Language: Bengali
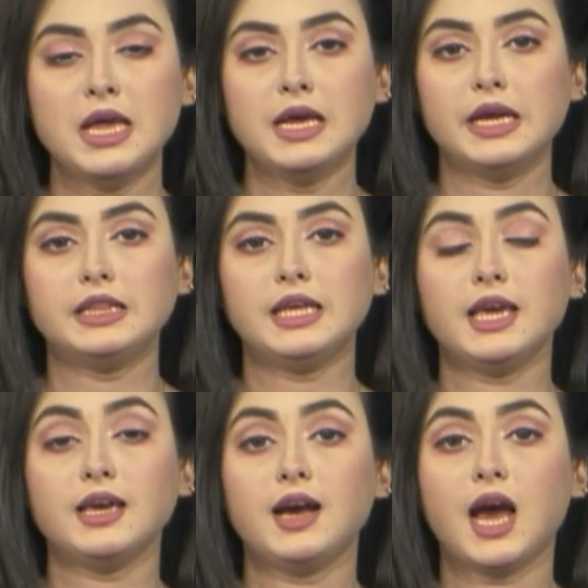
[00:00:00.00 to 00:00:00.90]

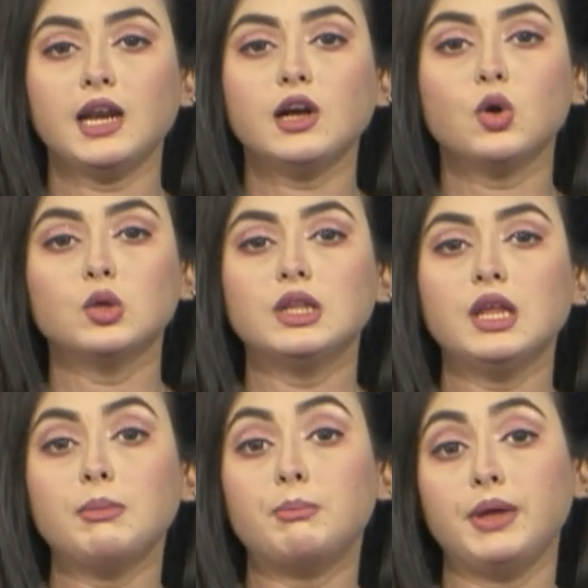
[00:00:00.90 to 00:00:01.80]
এদিকে খানা খন্দে
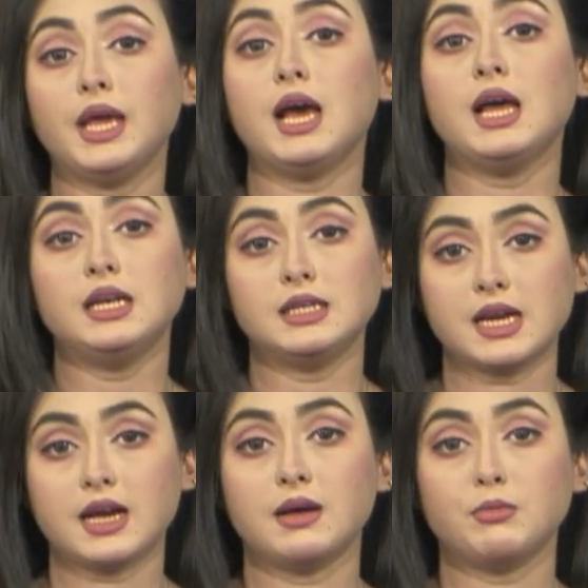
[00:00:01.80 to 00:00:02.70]
বেহাল
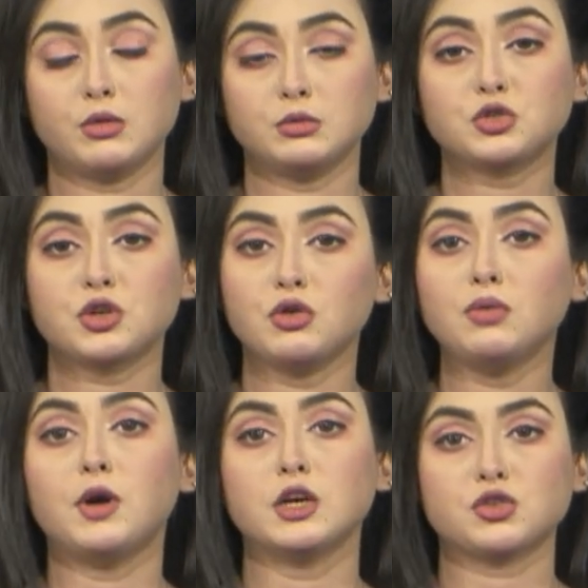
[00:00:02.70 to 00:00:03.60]
ঢাকা ময়মনসিংহ
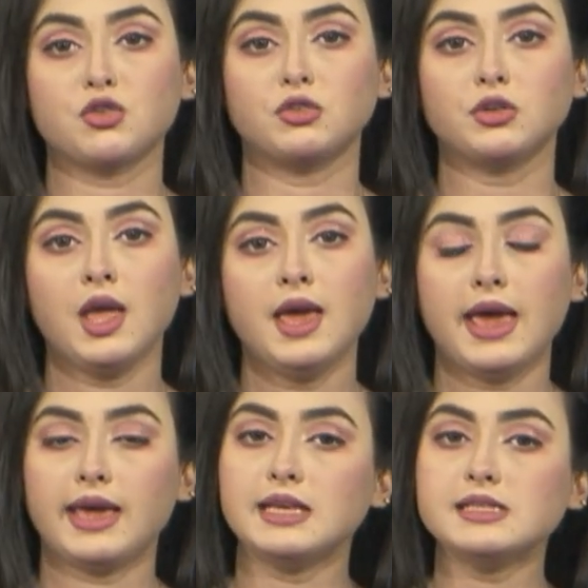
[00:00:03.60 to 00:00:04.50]
মহাসড়ক
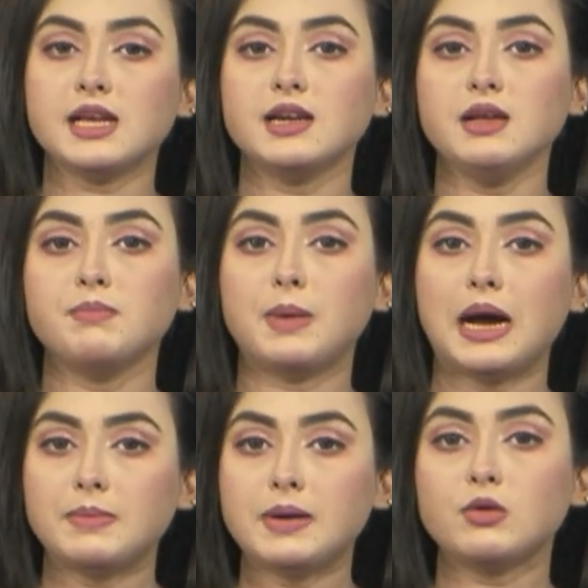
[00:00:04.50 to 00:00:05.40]
একই স্থানে
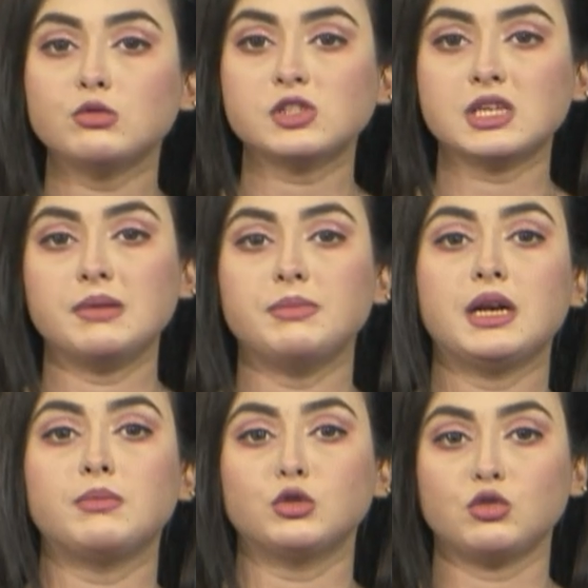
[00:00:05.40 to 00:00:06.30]
বারবার হচ্ছে
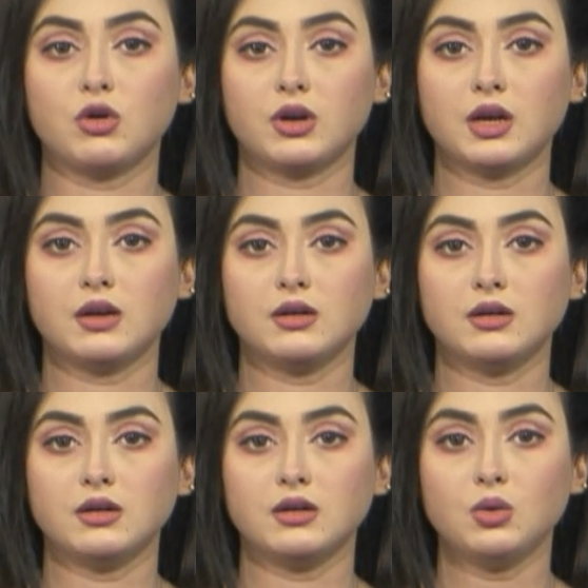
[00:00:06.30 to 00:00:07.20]
মেরামত করা
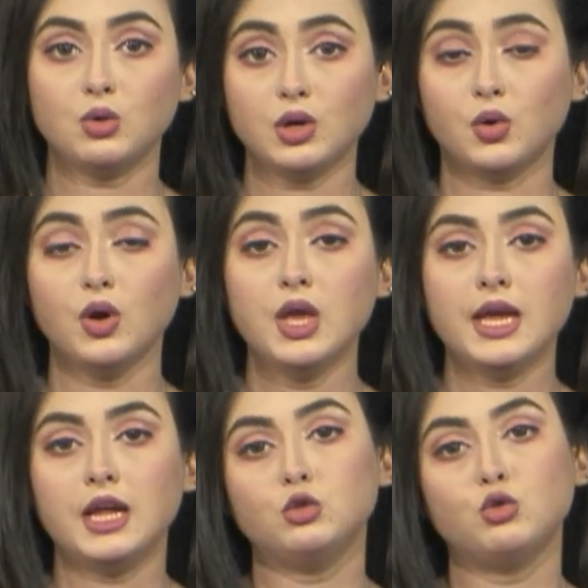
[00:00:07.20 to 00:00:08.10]
হলেও
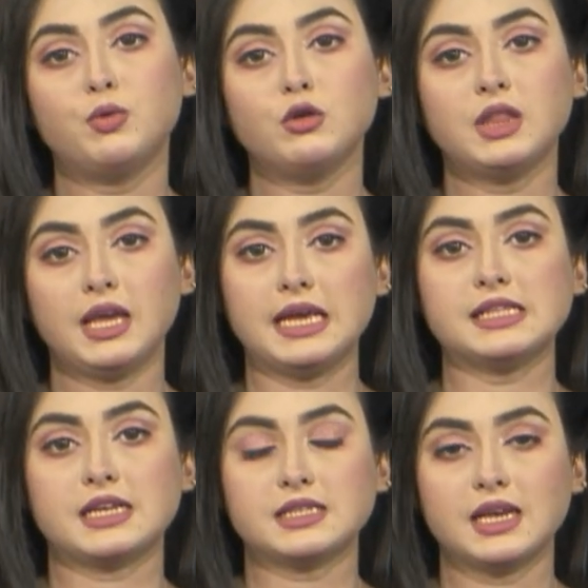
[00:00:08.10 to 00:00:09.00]
এই দুর্ভোগ থেকেই
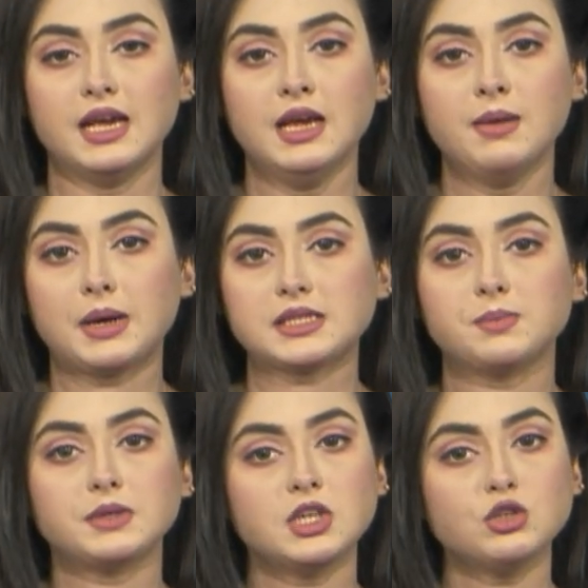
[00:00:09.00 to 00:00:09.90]
যাচ্ছে
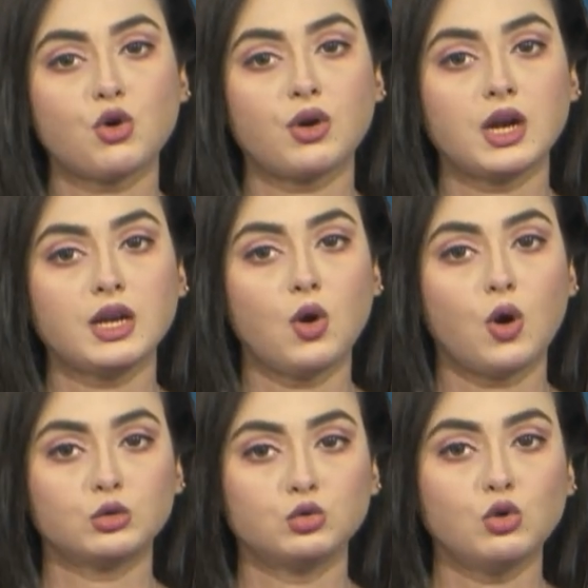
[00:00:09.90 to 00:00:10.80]
পাশাপাশি সরকারি
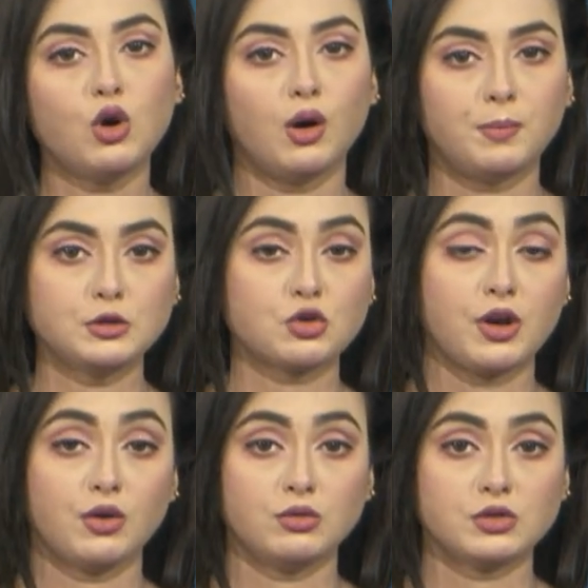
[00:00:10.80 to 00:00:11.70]
অর্থ
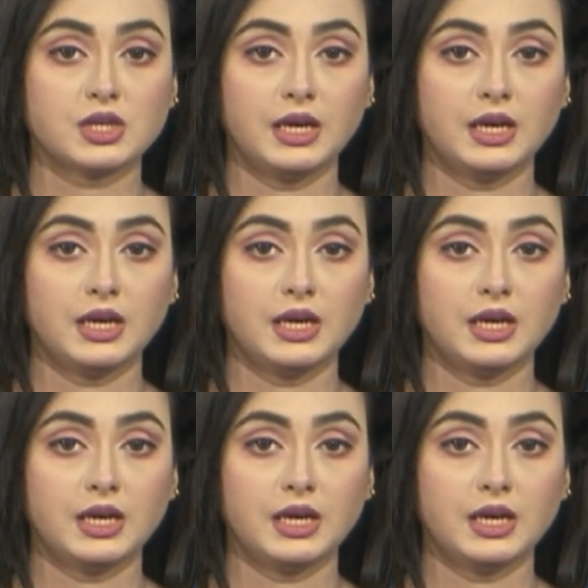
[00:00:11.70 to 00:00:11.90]
অপচয় হচ্ছে